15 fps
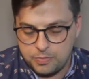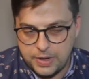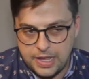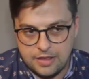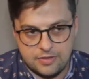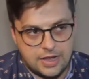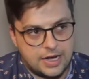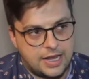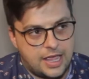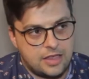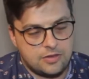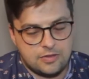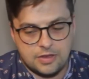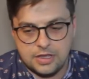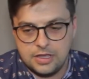praias
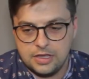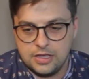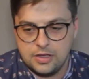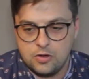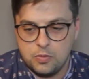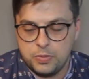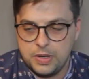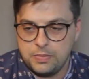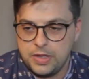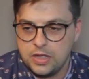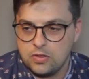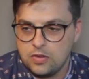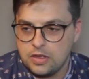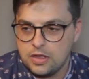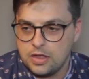agrestes aqui que
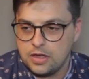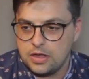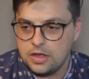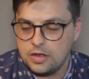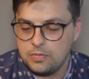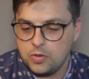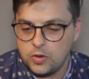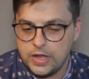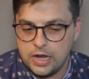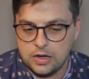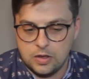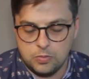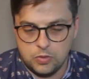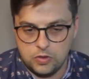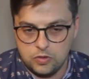complementam a Balneário
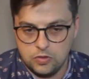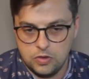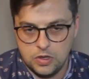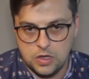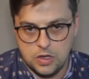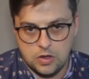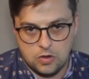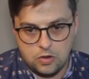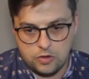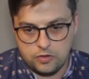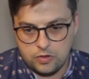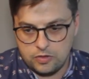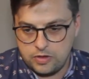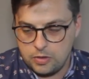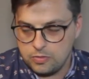Camboriú. Hoje
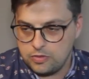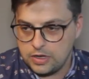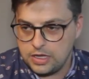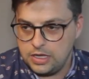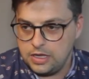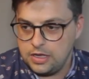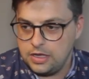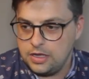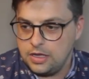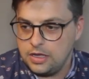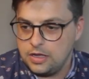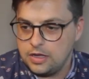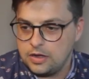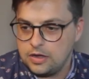nós temos aqui